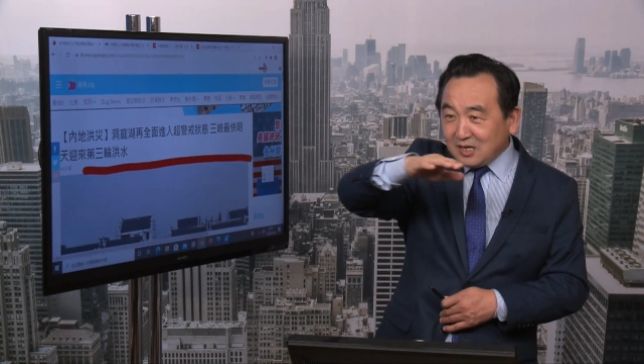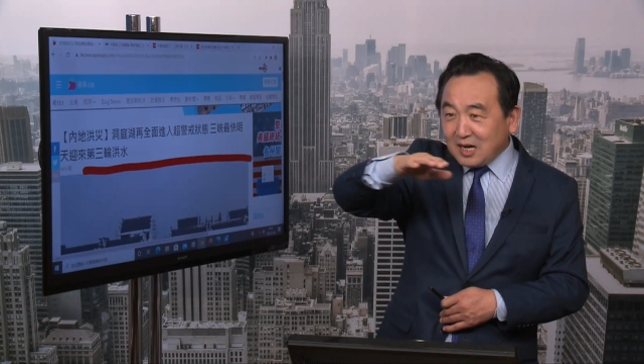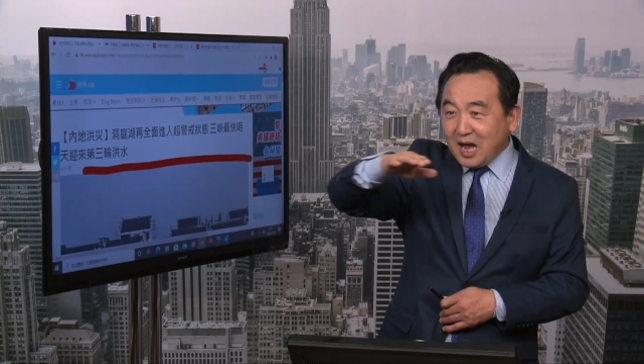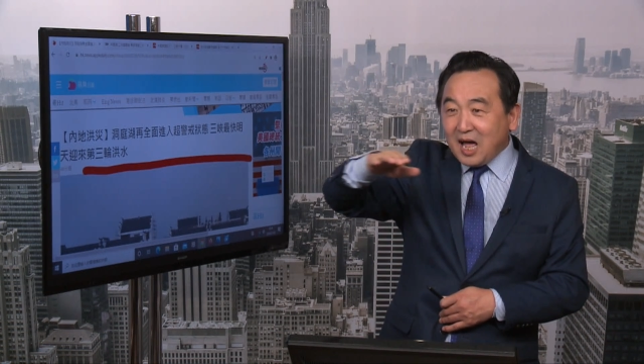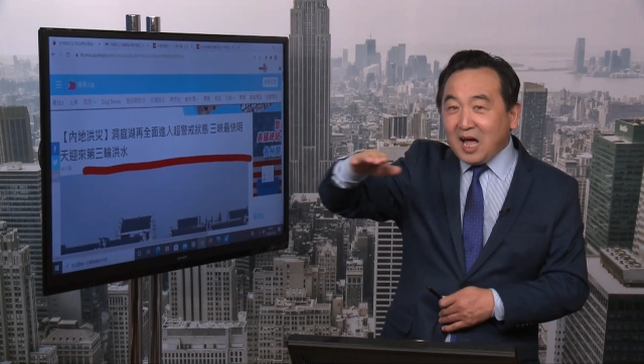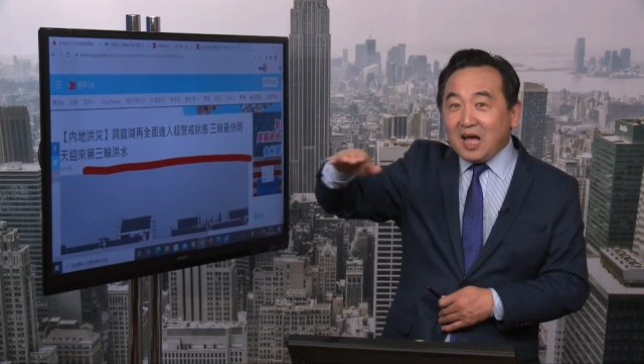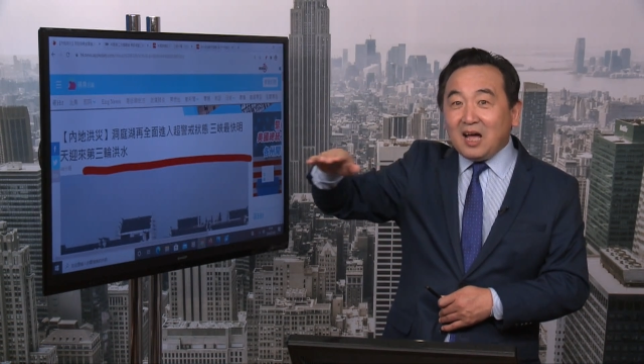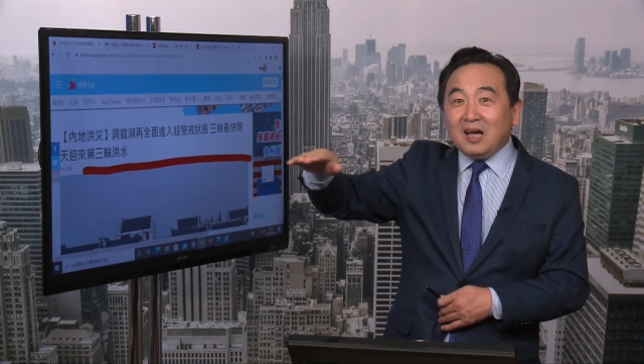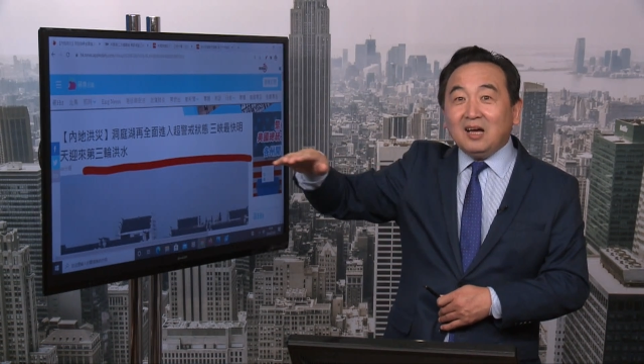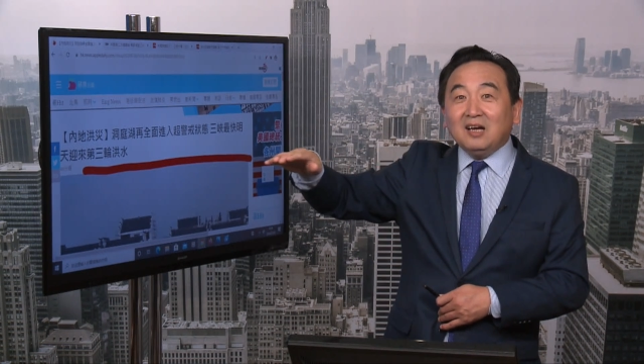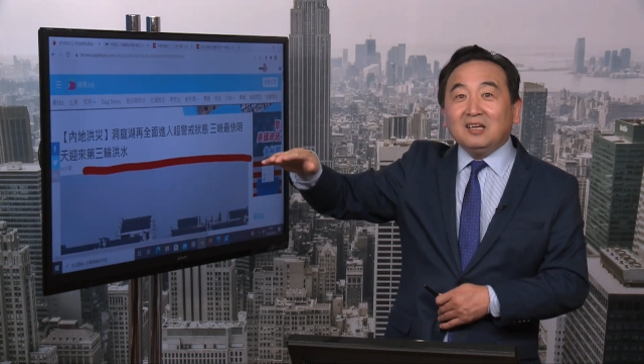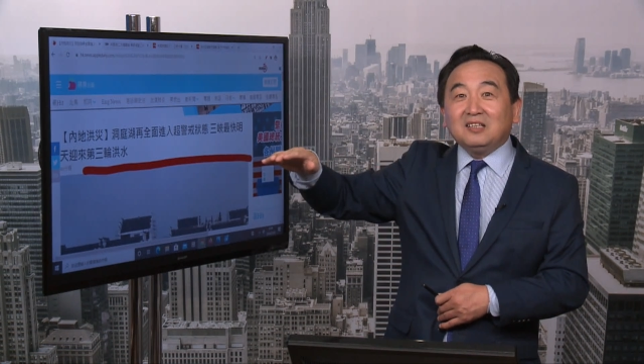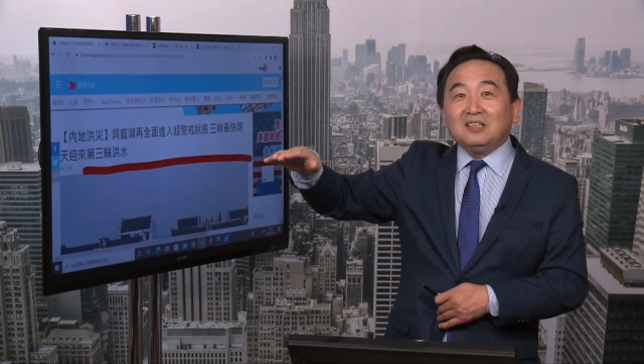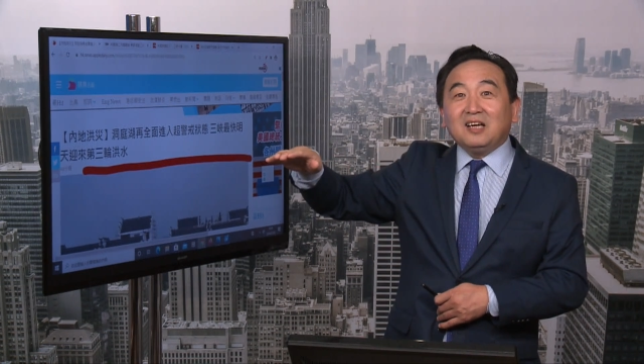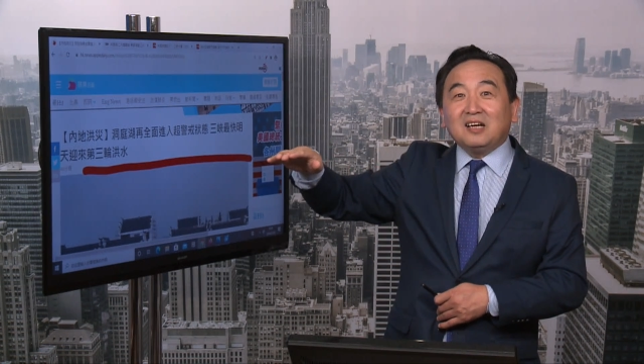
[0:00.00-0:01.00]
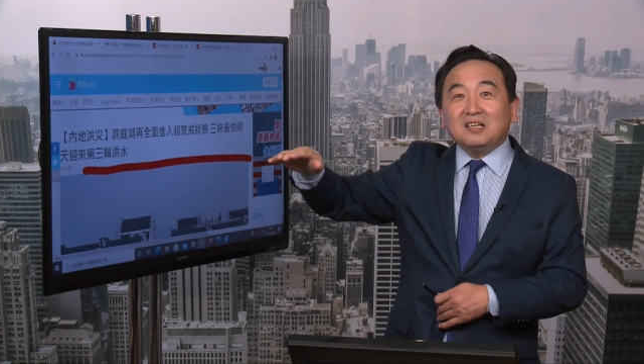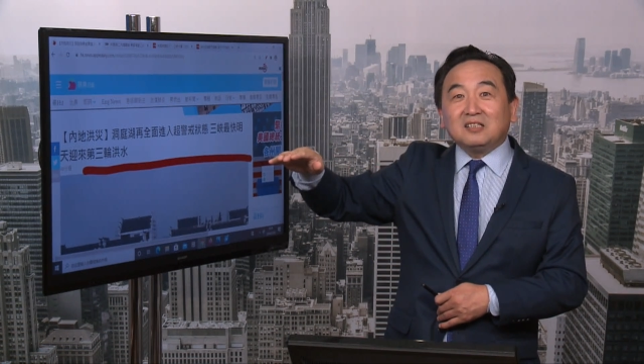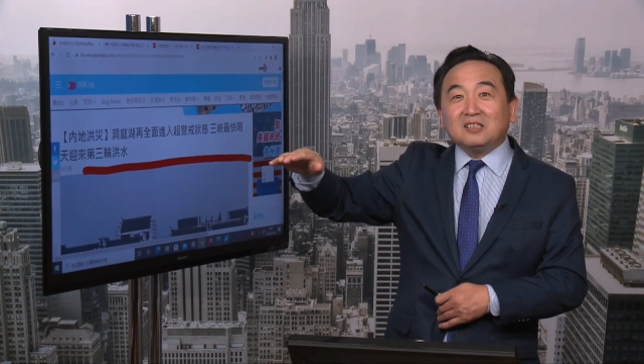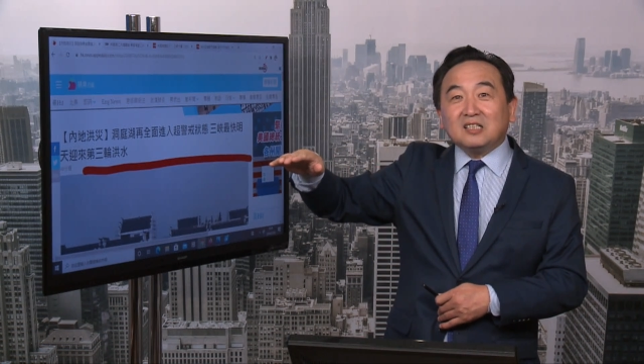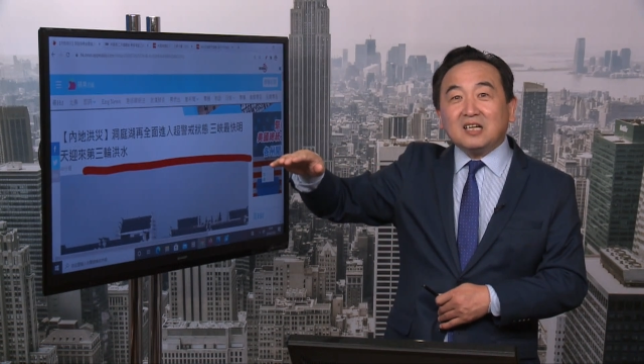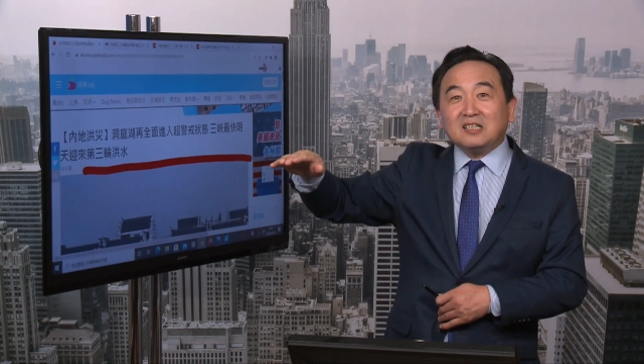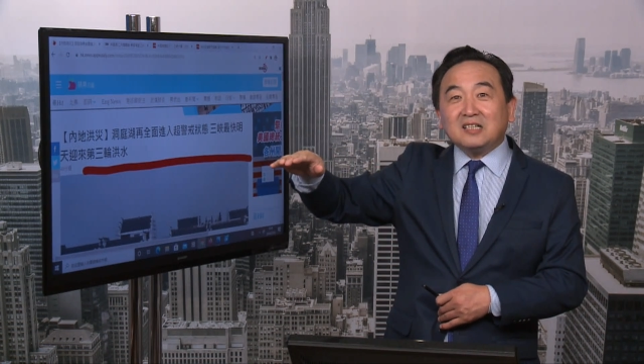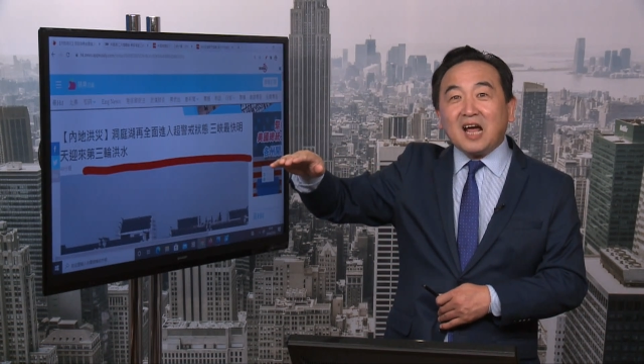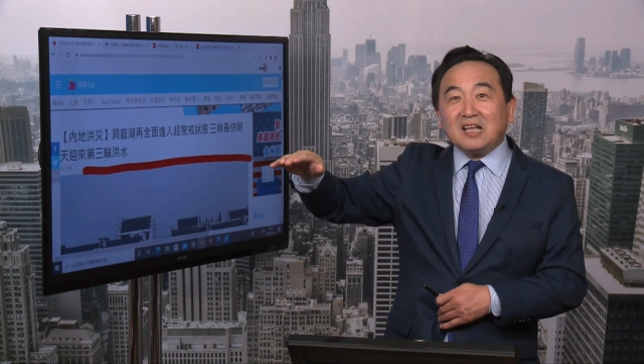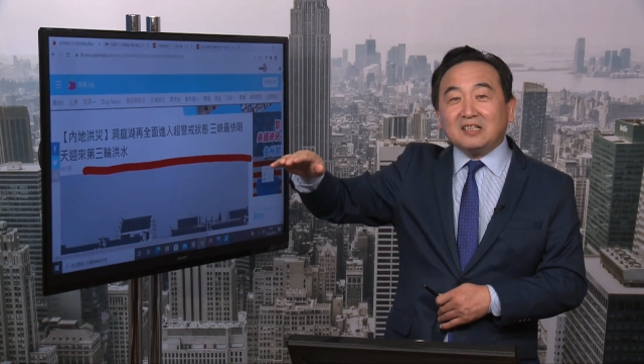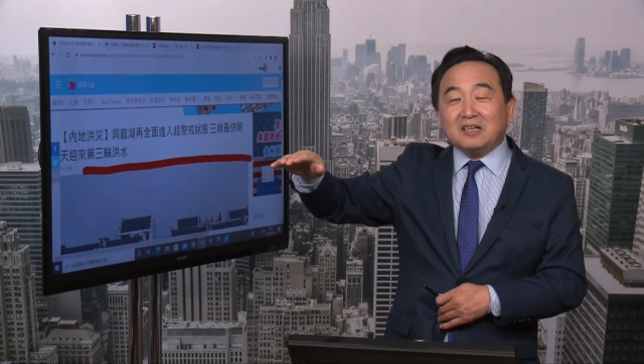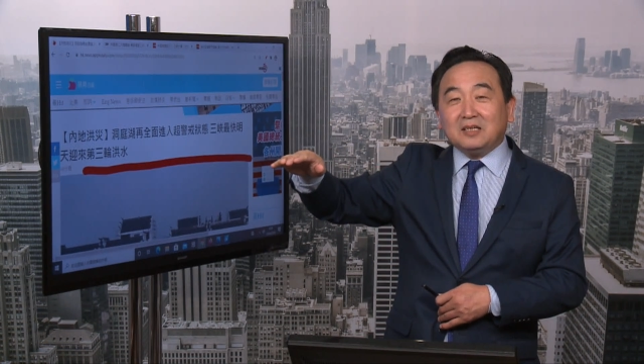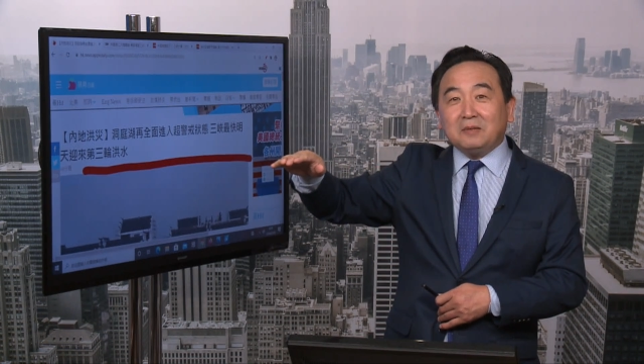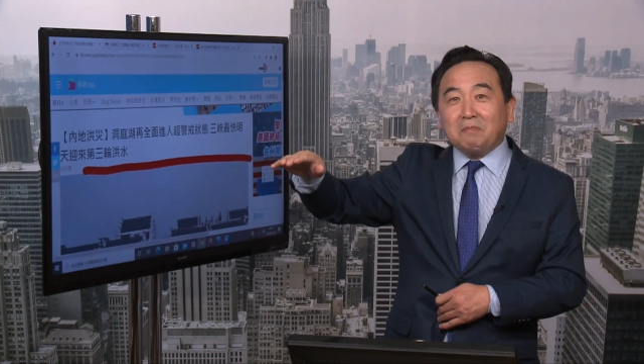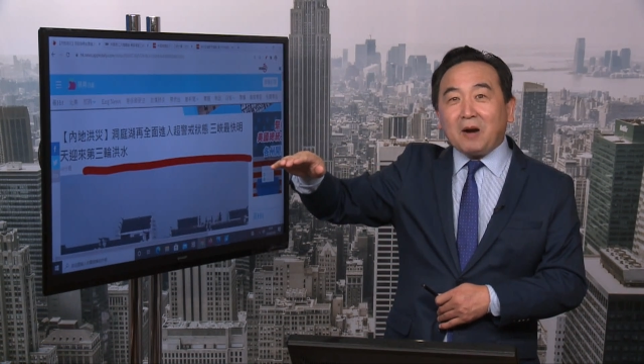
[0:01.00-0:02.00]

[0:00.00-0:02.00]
嚓淹了差差点一